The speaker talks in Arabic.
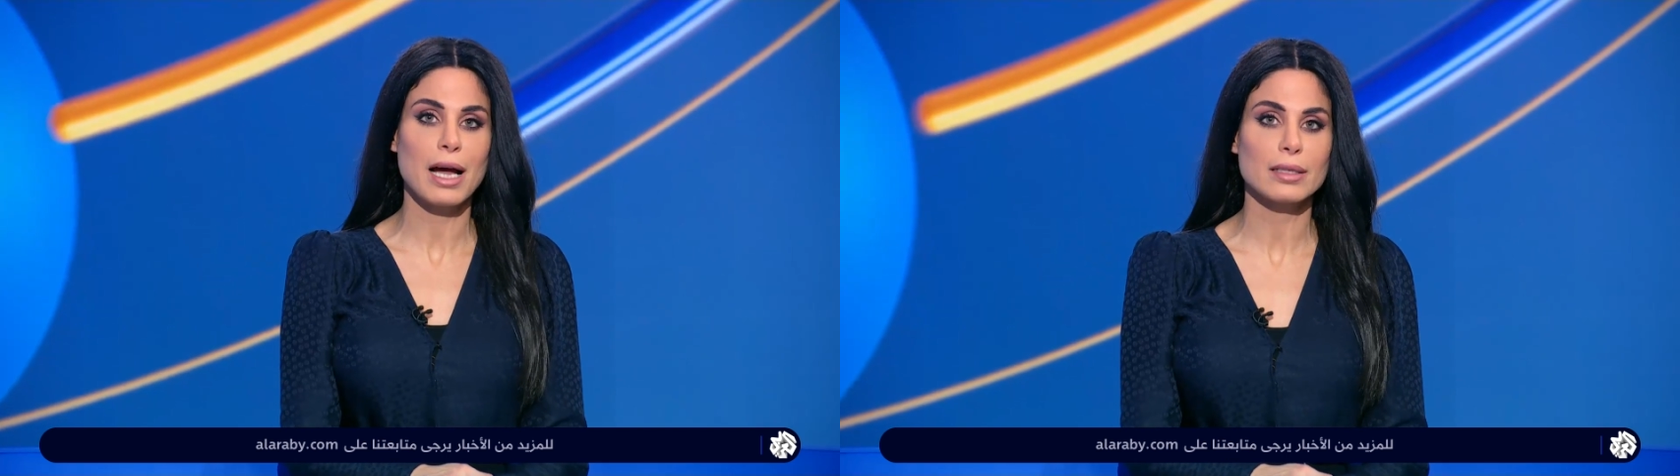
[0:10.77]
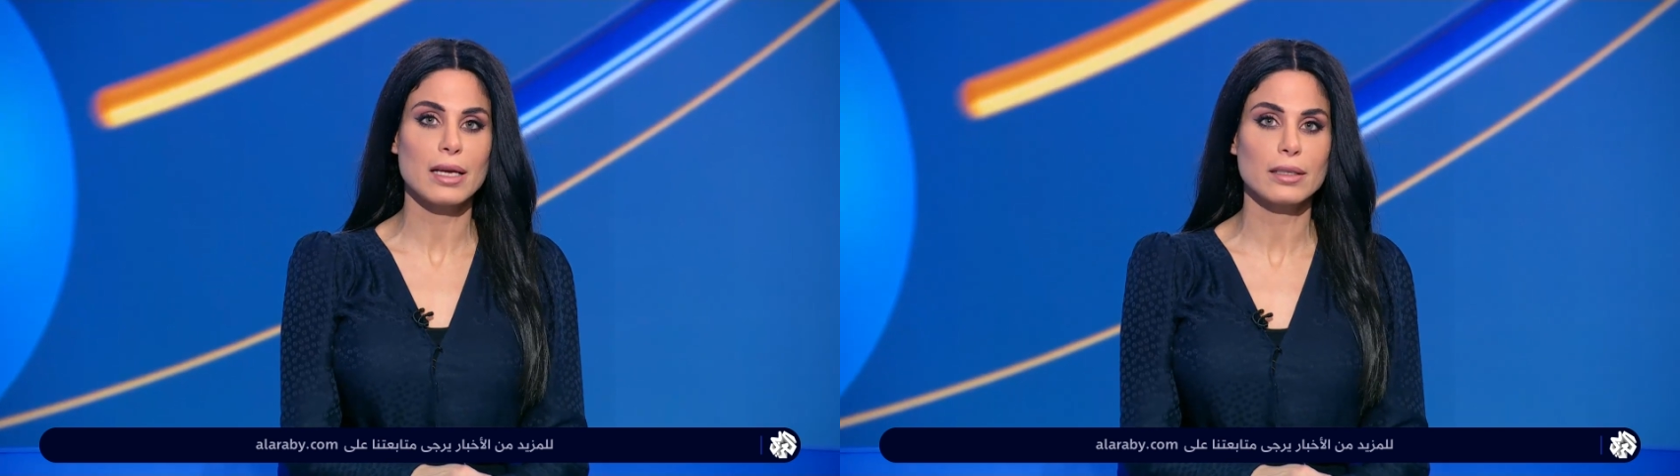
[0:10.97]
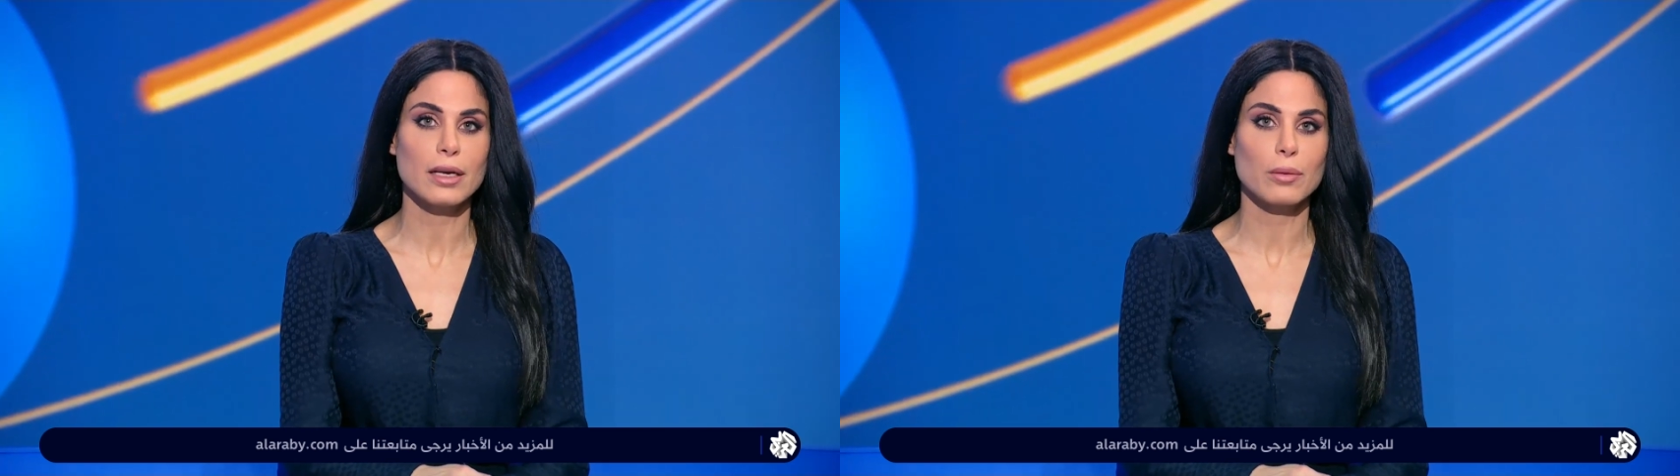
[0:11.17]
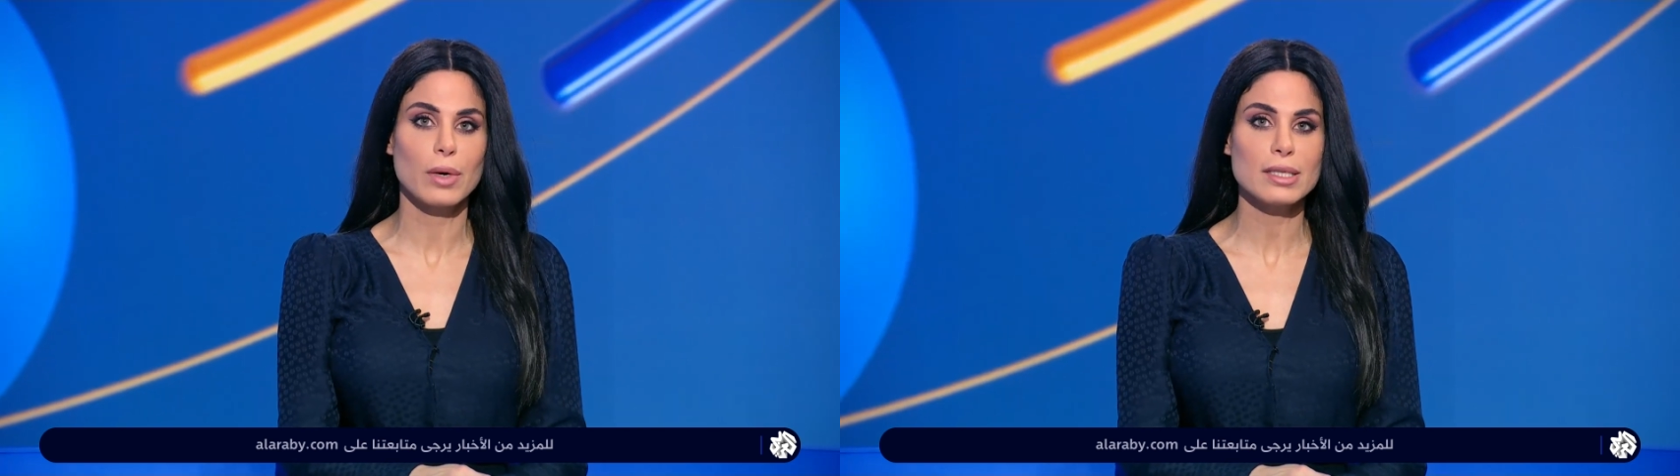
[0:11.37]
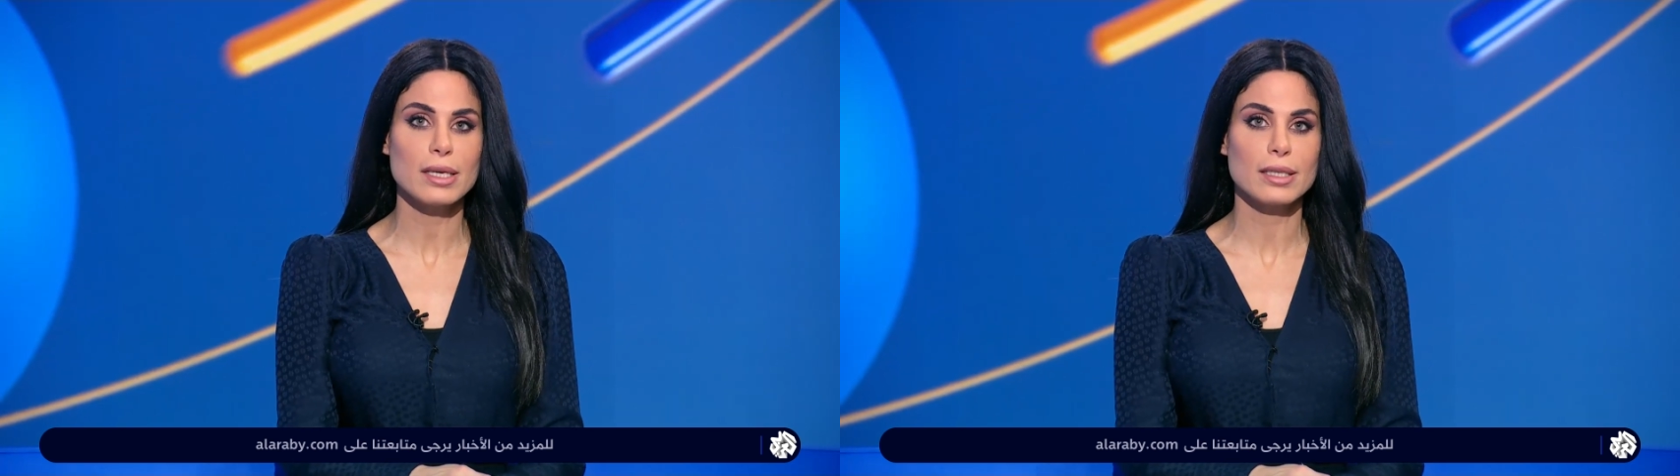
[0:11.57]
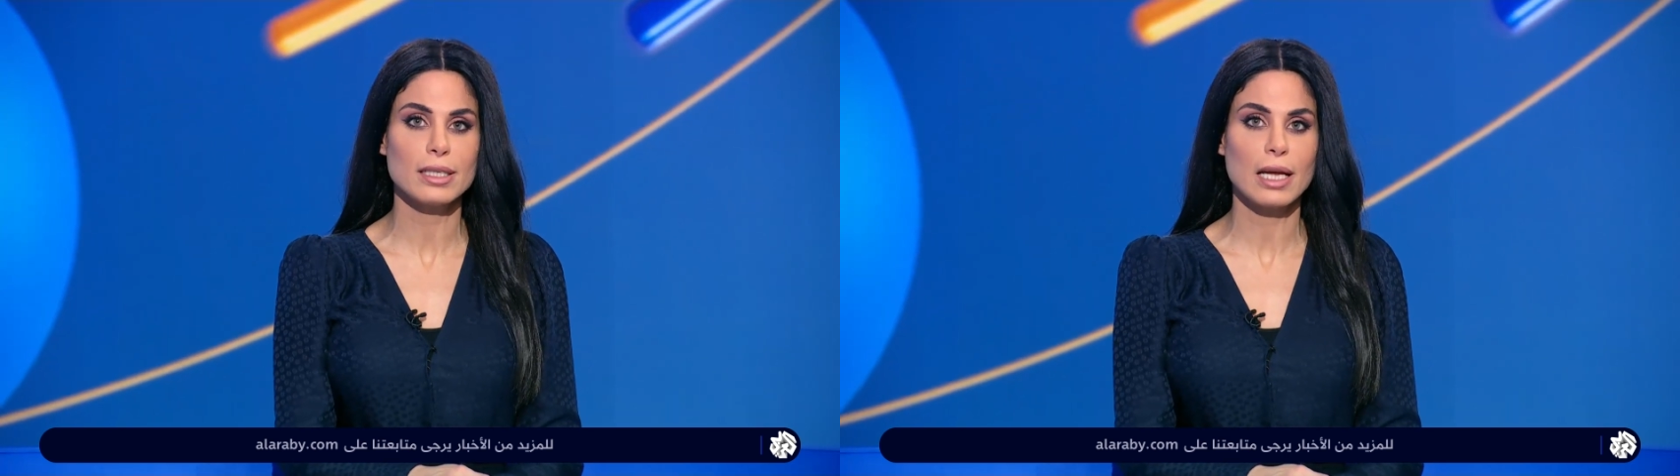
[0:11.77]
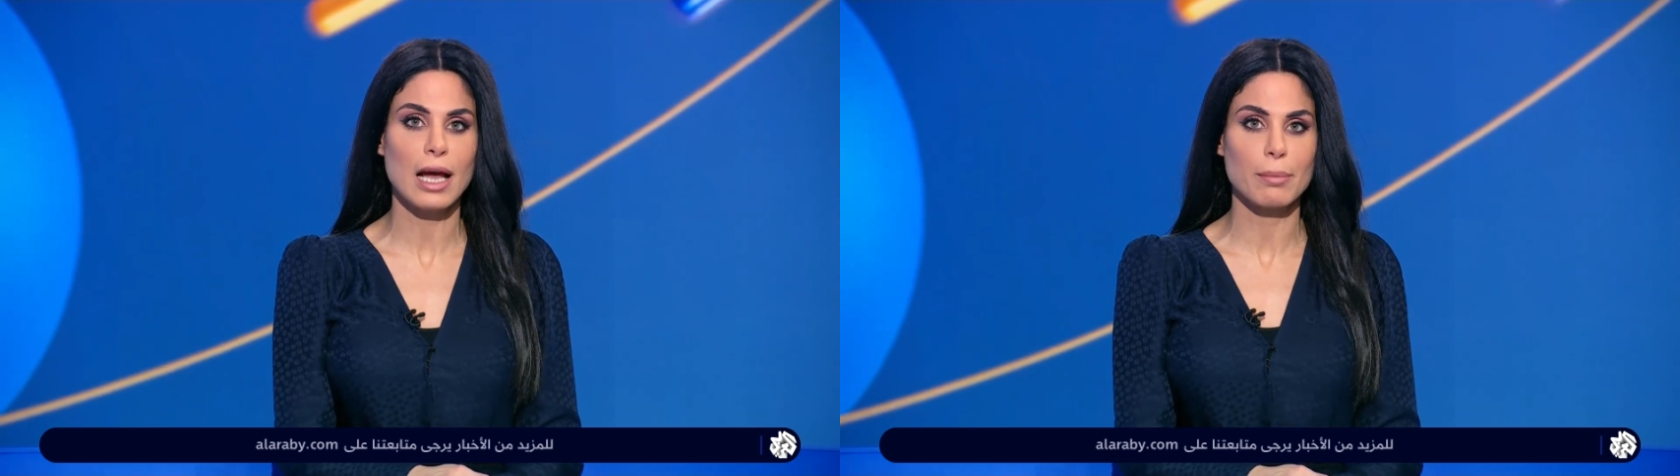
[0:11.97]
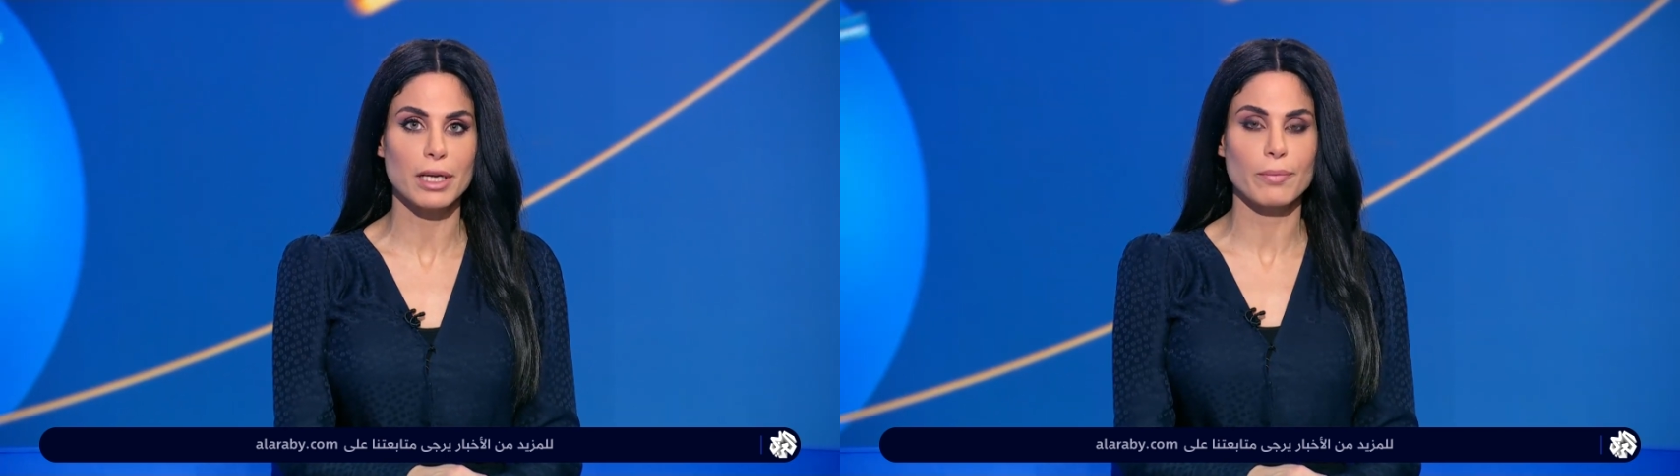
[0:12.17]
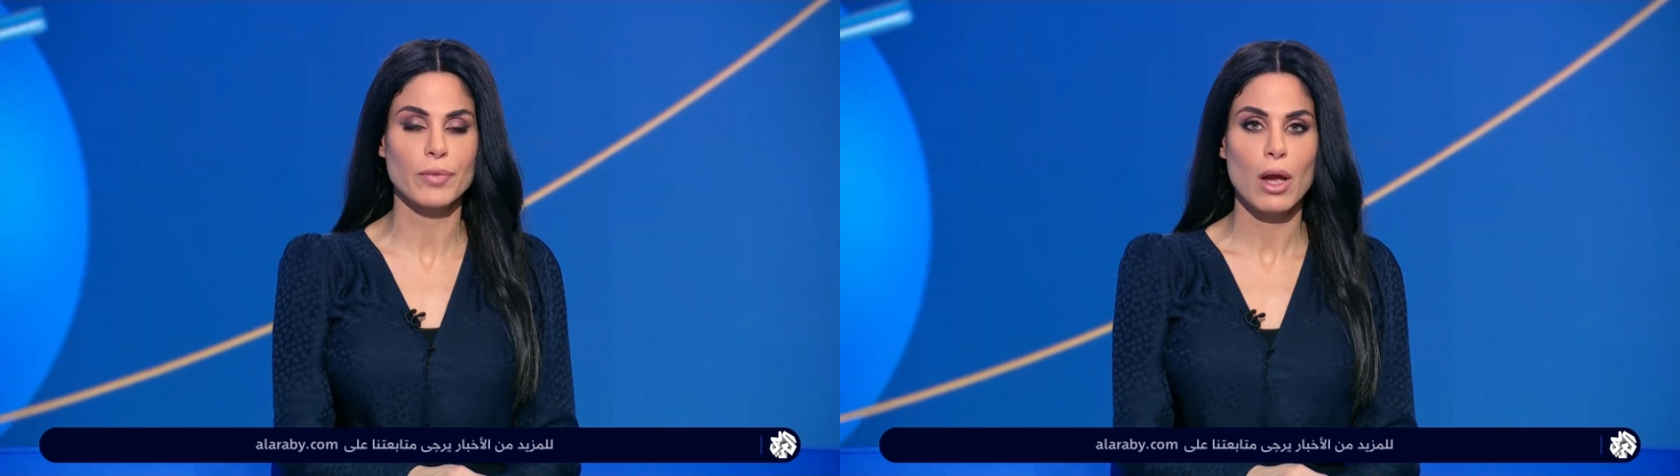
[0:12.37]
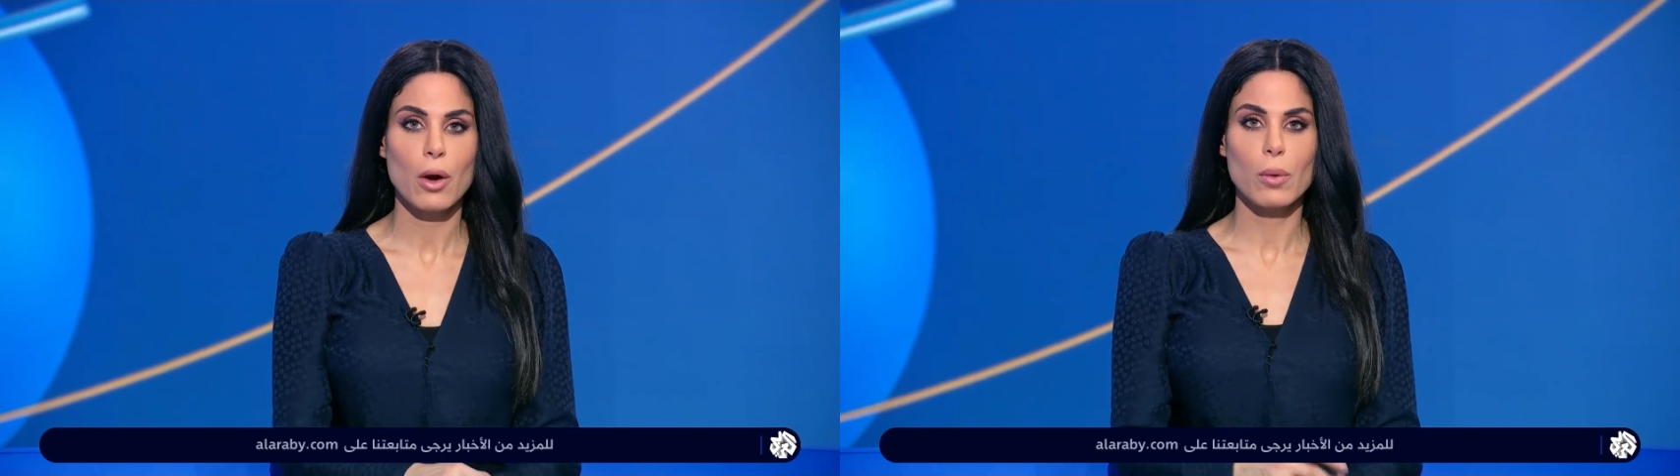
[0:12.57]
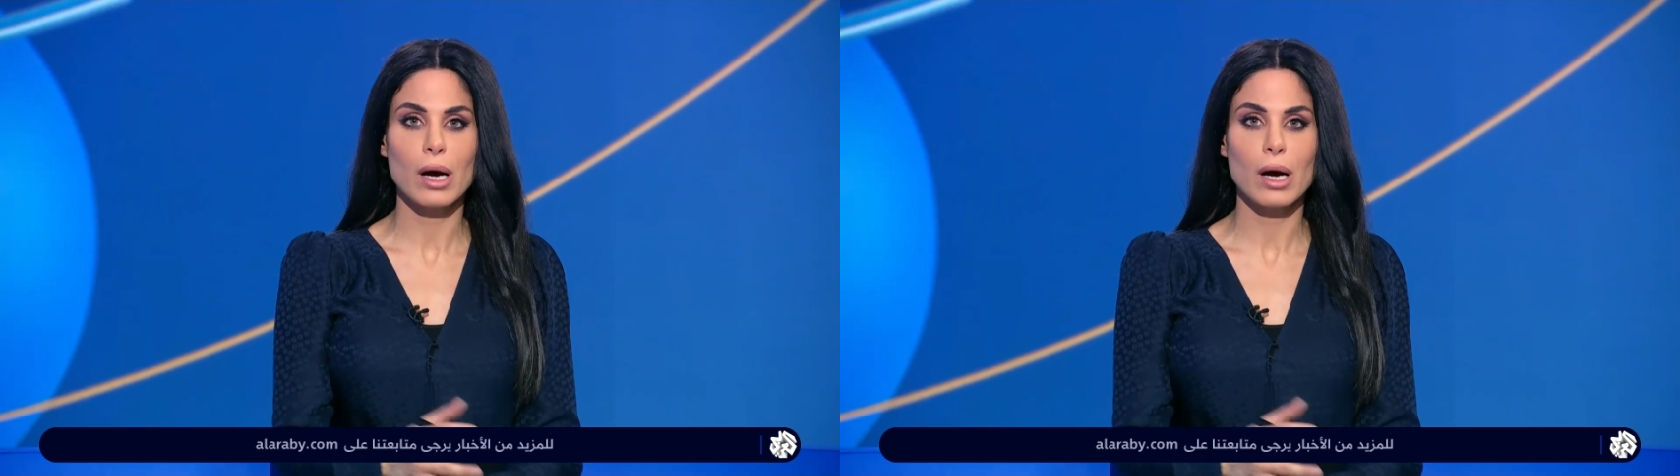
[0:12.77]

64 عاما